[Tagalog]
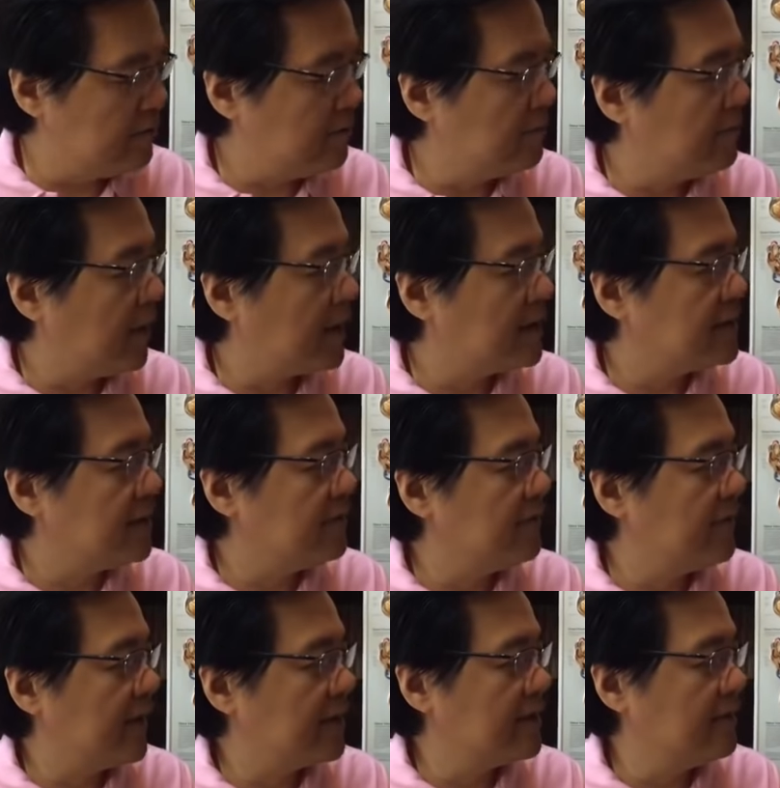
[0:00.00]
yung iba kasi
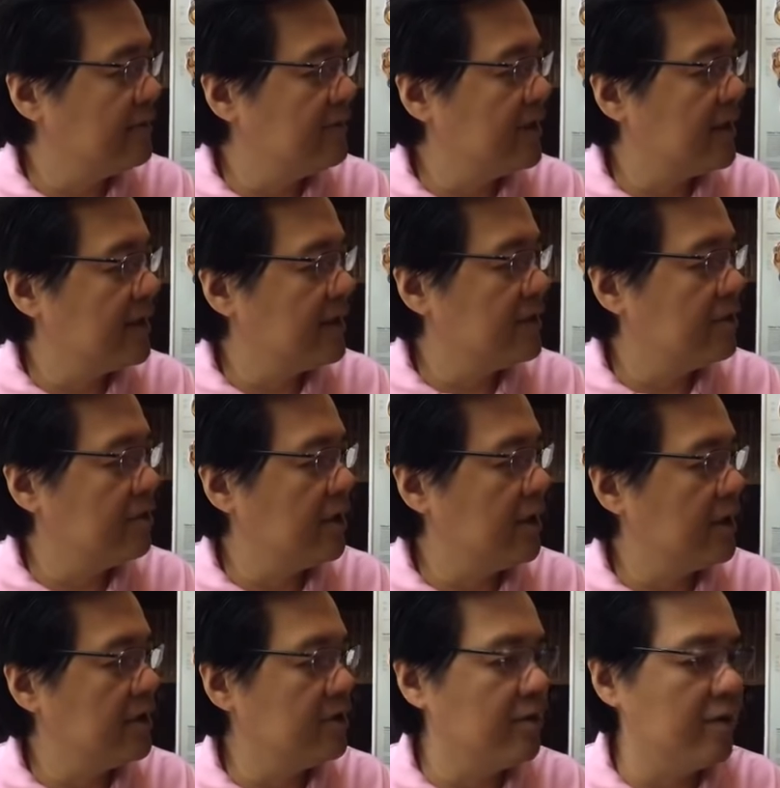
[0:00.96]
effective na rin yung
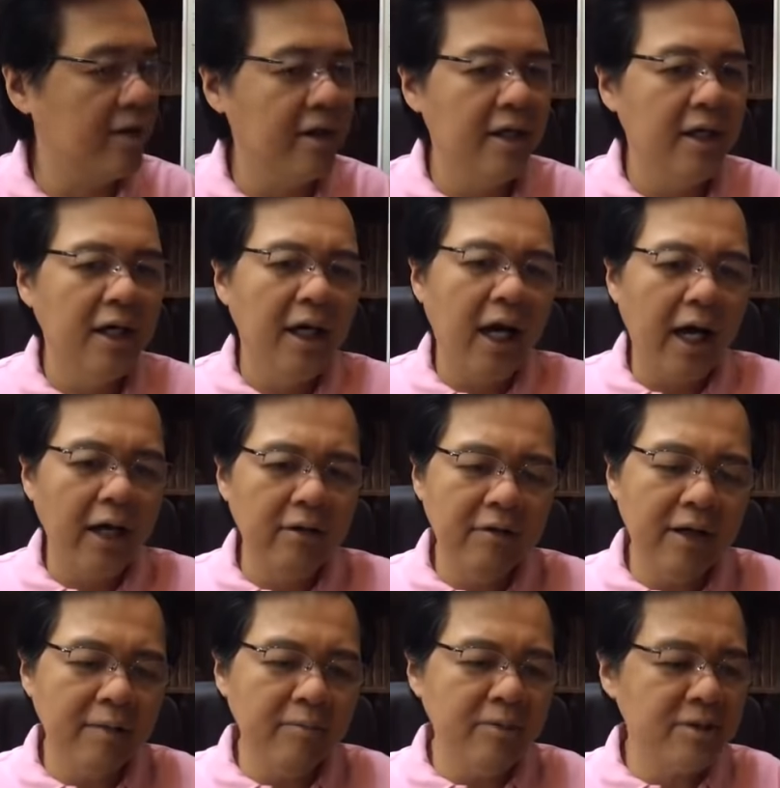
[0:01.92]
ganito eh. Ano
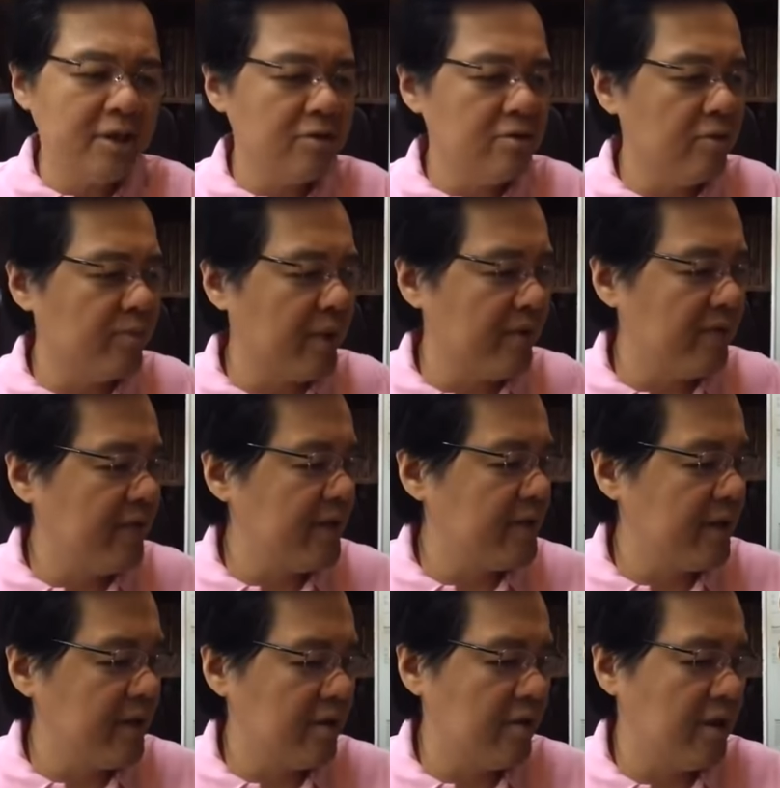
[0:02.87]
gamot sa
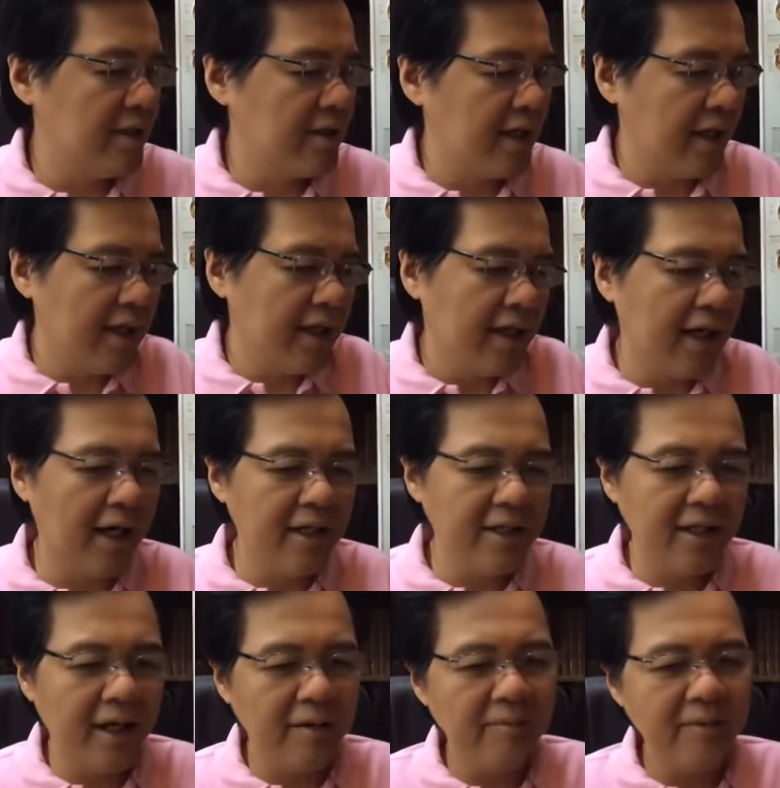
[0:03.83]
supraventricular
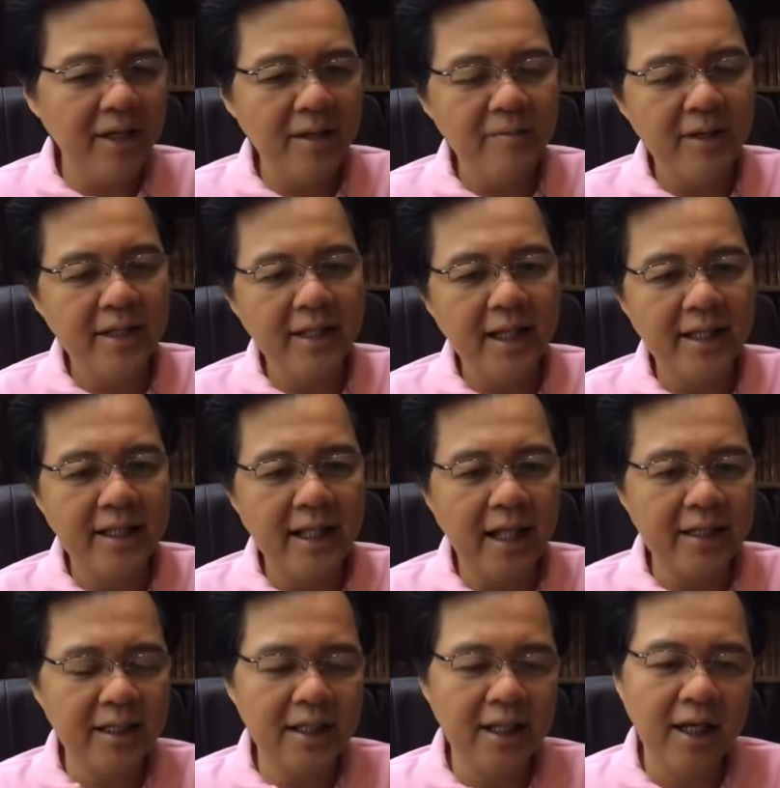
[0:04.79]
tachycardia? Minemaintain
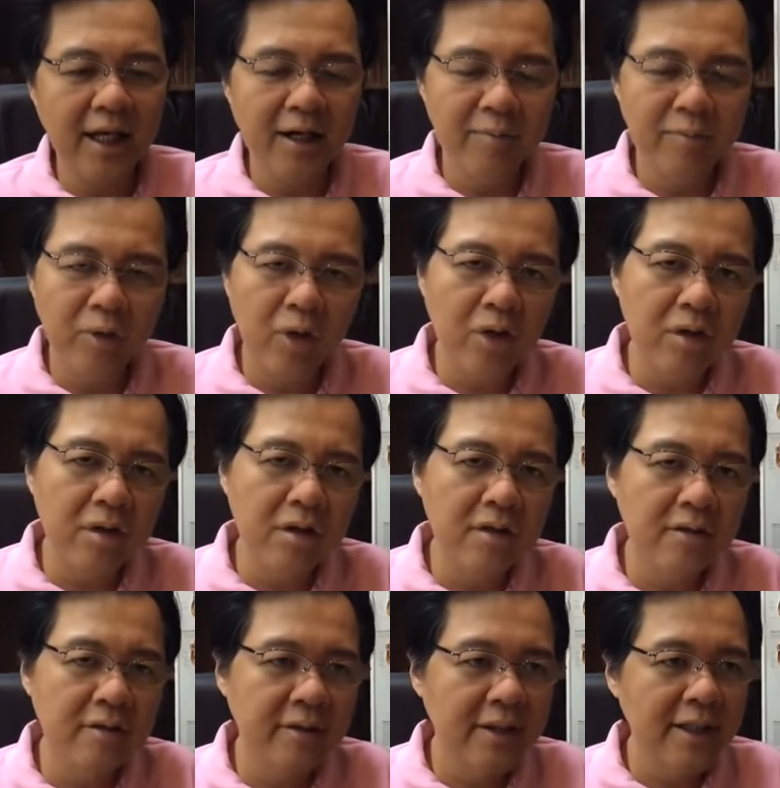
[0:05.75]
natin ng gamot.
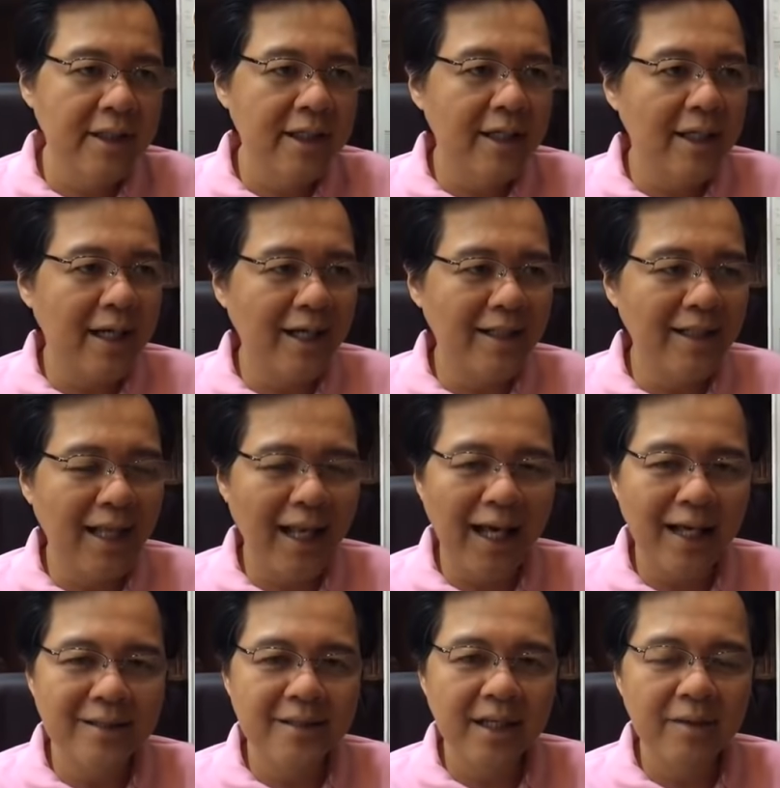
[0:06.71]

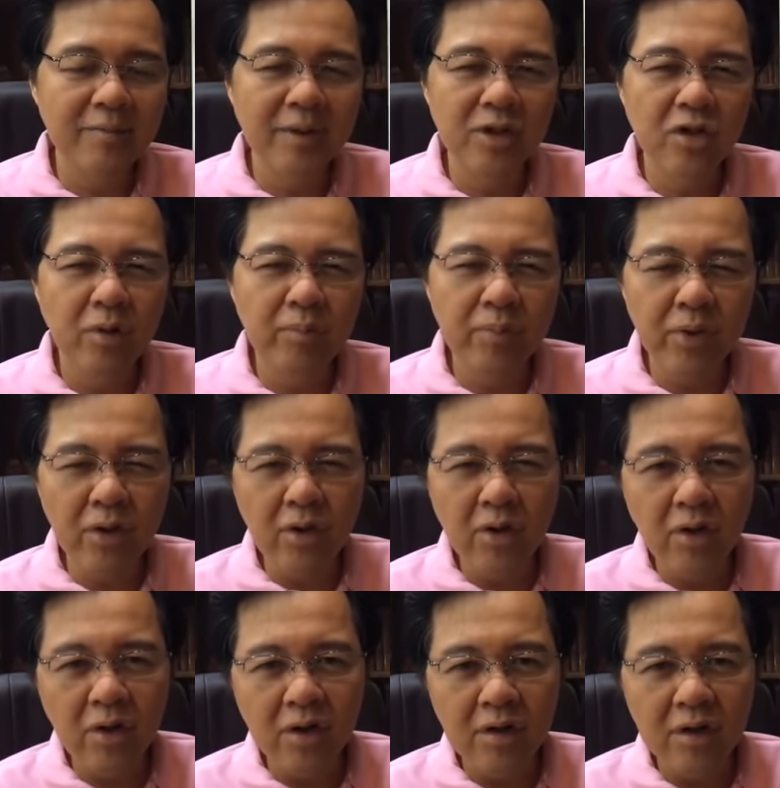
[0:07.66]
Kadalasan
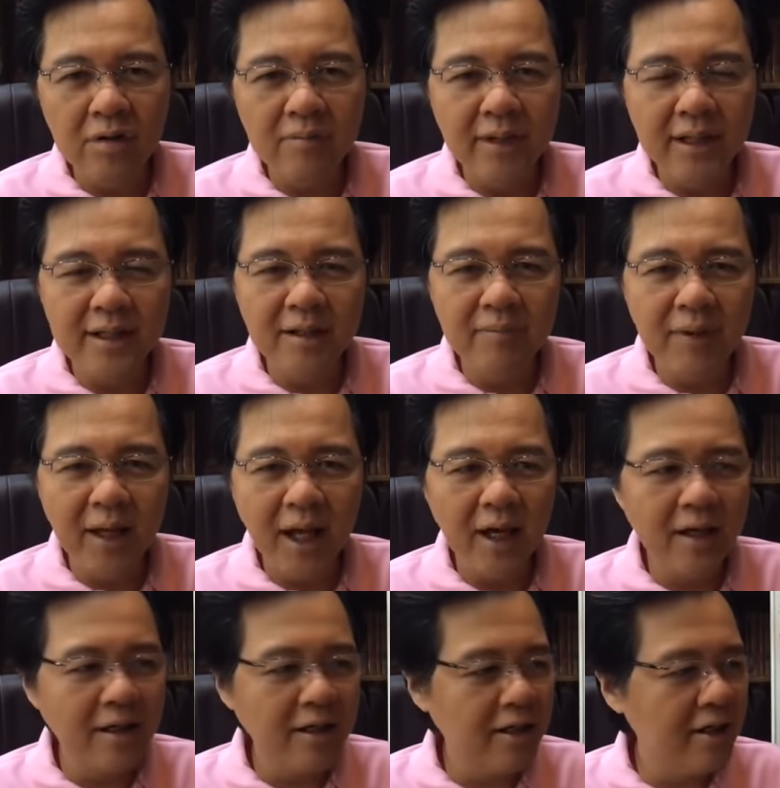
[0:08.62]
metoprolol, beta
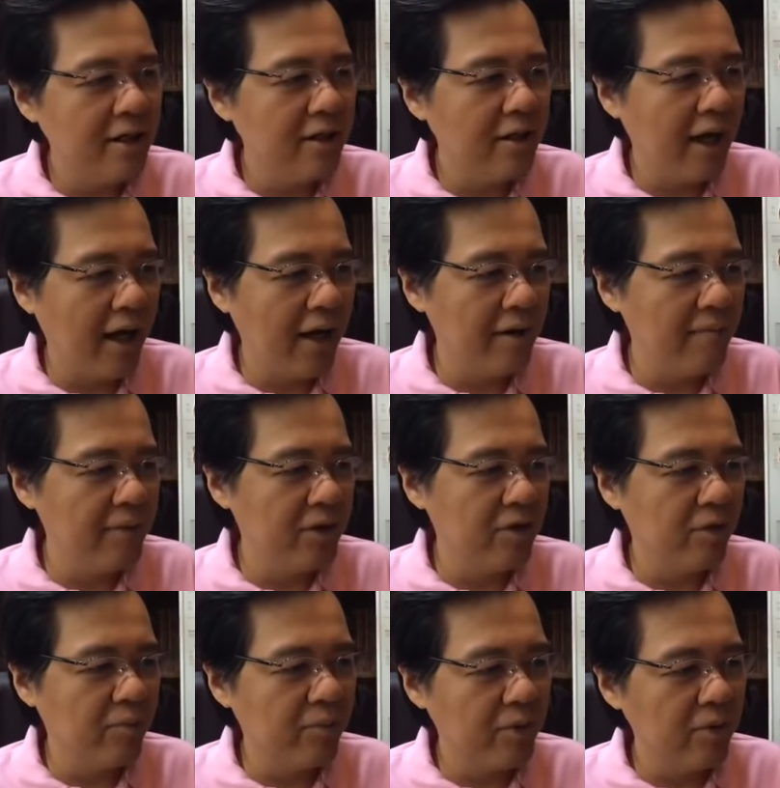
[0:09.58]
blocker, uh,
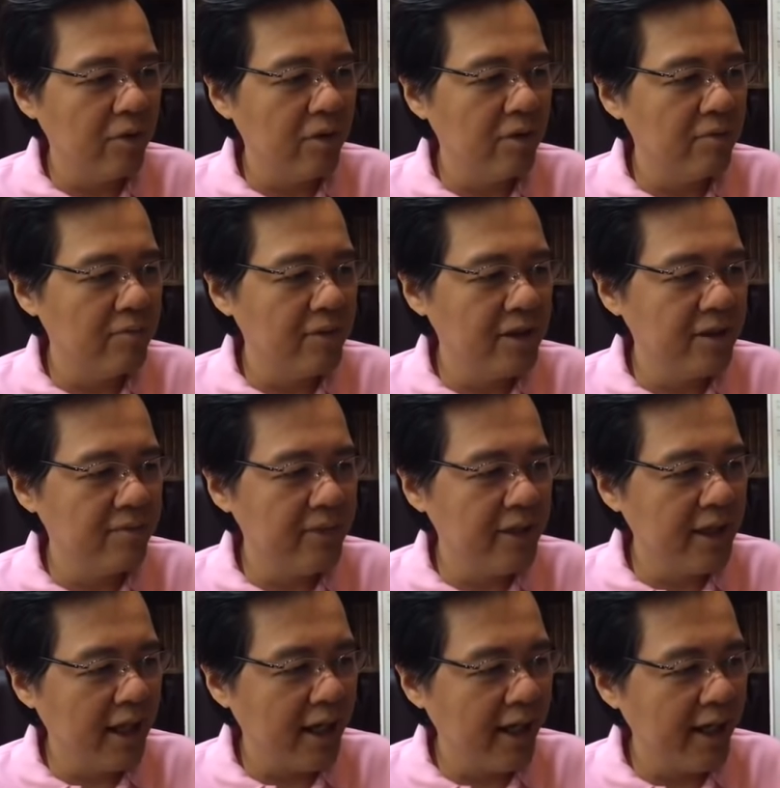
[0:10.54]
metoprolol
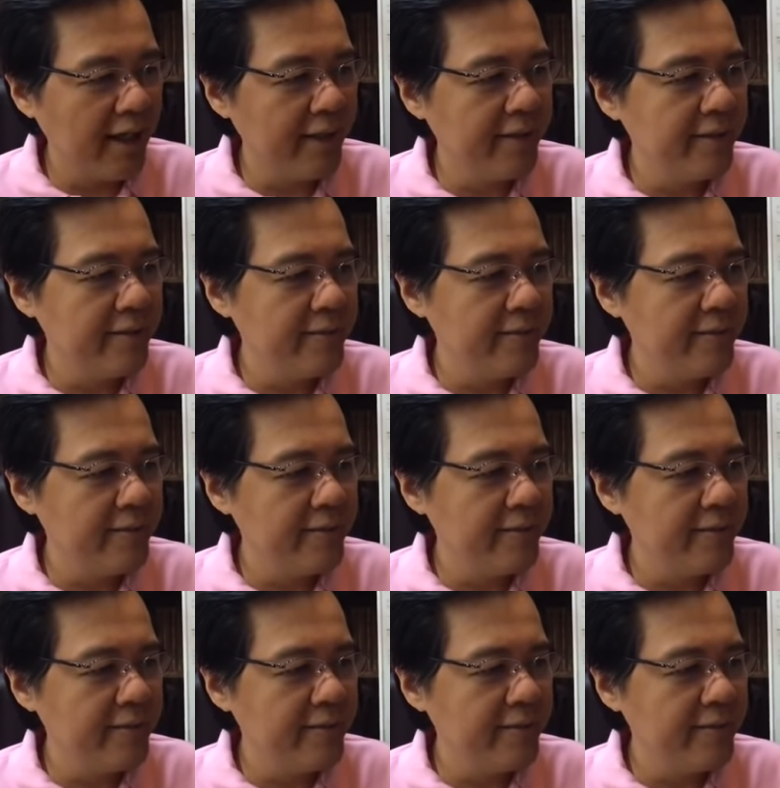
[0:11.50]
binibigay.